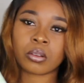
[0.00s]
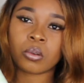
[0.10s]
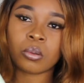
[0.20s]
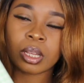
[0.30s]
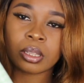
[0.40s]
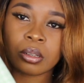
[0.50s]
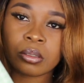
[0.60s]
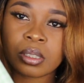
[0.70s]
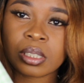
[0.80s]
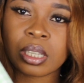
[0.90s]
con
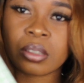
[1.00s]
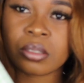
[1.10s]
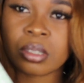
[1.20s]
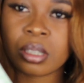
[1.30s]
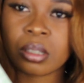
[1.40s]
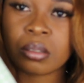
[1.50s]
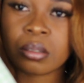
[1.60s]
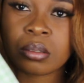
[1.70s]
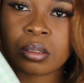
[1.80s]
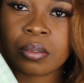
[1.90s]
cuadros. Es que no se,
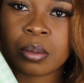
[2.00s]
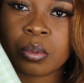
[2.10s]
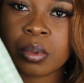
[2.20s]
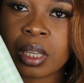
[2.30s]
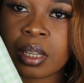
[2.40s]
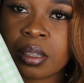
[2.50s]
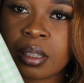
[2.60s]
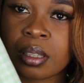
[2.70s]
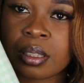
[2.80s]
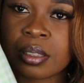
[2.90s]
no se ve muy bien
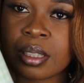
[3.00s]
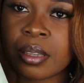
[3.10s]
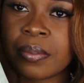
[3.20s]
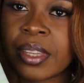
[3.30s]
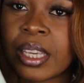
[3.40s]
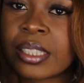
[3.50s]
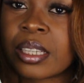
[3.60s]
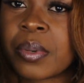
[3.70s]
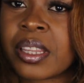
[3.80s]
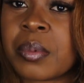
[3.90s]
aquí. Sí,
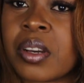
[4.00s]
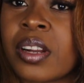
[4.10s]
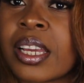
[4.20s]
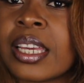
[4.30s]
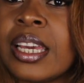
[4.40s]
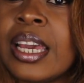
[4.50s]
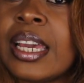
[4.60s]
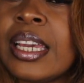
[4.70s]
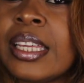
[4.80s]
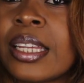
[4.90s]
se aprecia mejor aquí.
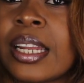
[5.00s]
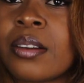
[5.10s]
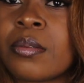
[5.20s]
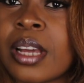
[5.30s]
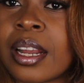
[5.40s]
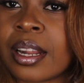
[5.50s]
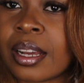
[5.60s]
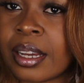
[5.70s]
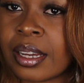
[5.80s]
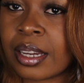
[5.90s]
Y tiene una
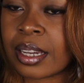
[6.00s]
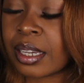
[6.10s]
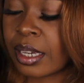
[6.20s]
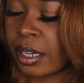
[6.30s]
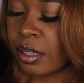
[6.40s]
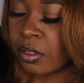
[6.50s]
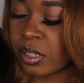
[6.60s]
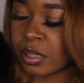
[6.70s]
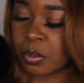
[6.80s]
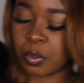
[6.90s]
raja aquí que no
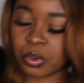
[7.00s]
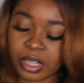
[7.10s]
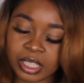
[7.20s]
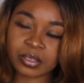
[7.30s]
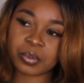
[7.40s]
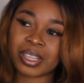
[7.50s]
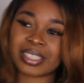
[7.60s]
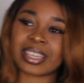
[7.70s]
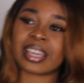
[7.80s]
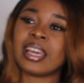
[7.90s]
sé si lo podréis ver porque
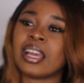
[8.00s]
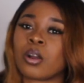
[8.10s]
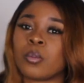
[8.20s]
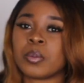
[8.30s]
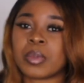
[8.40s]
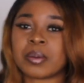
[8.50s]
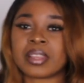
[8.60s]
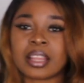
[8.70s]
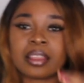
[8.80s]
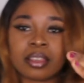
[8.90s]
es que como en mi
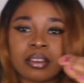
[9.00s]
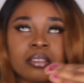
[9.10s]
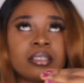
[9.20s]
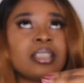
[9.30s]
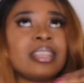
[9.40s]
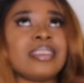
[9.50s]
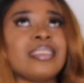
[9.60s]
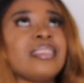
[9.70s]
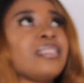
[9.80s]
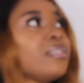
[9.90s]
habitación
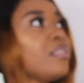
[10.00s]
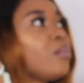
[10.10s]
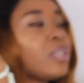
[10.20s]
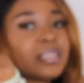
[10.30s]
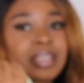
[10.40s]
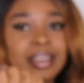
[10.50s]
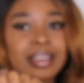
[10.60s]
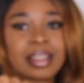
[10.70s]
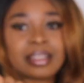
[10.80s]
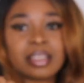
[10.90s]
y no es tan
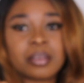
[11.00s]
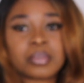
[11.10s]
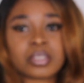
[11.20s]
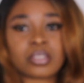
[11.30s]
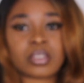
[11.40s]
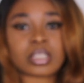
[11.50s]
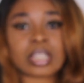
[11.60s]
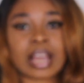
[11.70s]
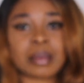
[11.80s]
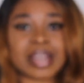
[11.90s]
grande, pues entonces
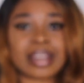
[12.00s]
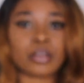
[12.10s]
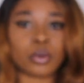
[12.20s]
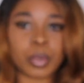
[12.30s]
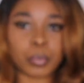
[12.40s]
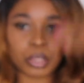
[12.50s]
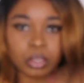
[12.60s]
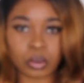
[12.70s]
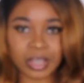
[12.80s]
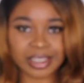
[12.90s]
la cámara no me
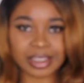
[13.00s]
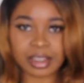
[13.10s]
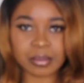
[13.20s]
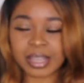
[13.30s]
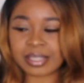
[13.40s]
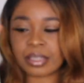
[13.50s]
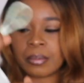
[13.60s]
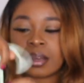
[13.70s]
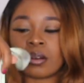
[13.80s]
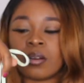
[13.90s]
puede coger de arriba hasta
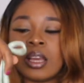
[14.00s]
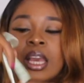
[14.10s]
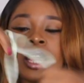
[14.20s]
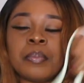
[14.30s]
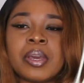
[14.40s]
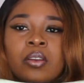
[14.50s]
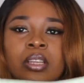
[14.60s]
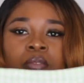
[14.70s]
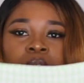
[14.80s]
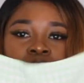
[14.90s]
abajo. Pero es un